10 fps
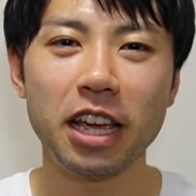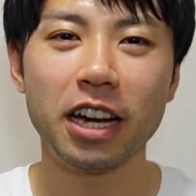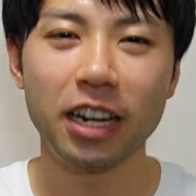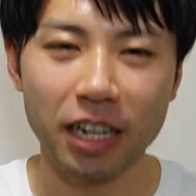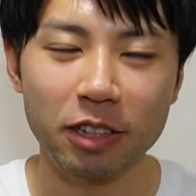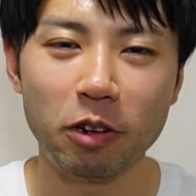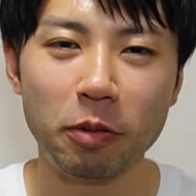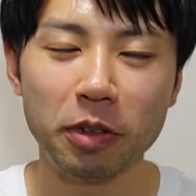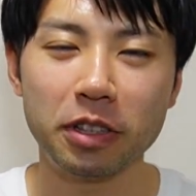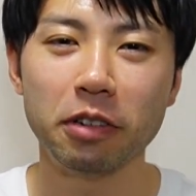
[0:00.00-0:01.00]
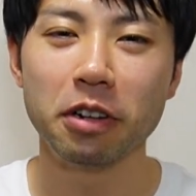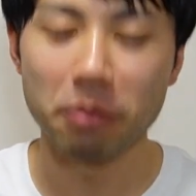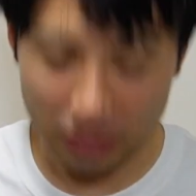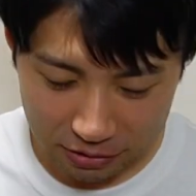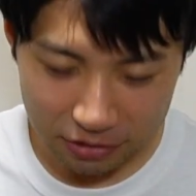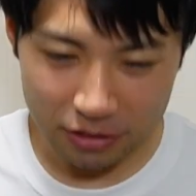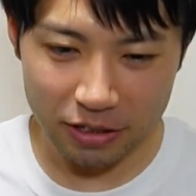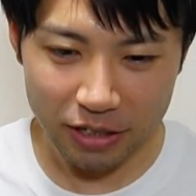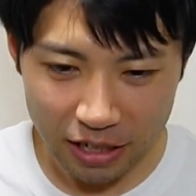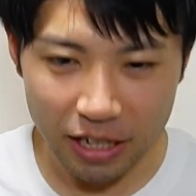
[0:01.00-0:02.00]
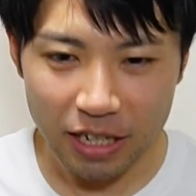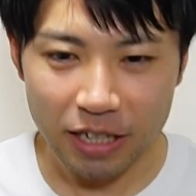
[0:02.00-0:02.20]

ないかなと思っております。はい。